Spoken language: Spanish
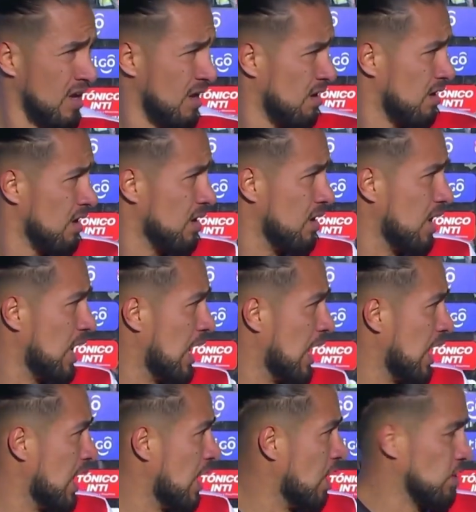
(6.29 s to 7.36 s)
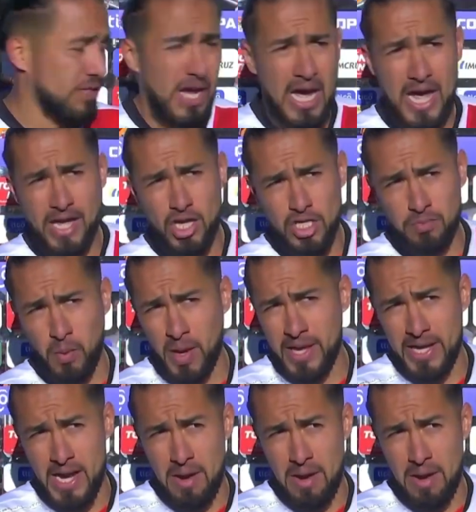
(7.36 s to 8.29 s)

Ah, o sea, ellos pueden hablar,